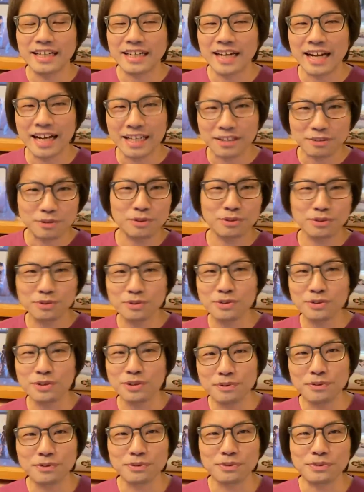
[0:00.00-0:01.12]
外国と日
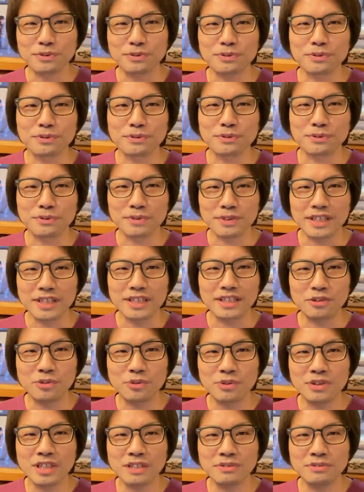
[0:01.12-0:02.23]
本というところで
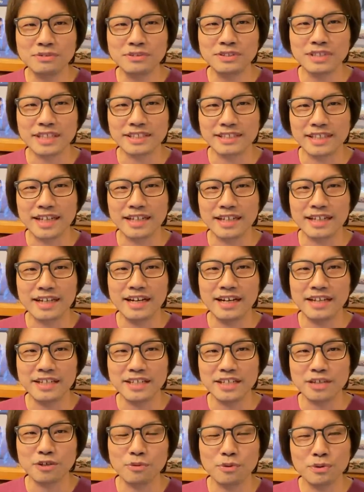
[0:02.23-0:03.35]
どんな風な差があ
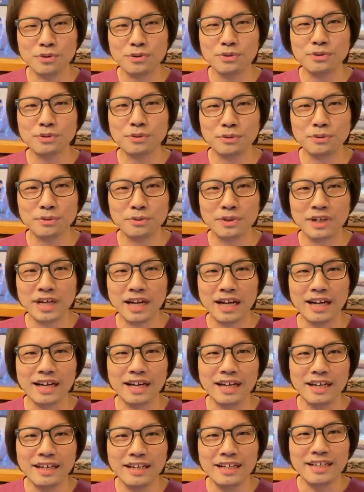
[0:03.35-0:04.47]
り、こういうところが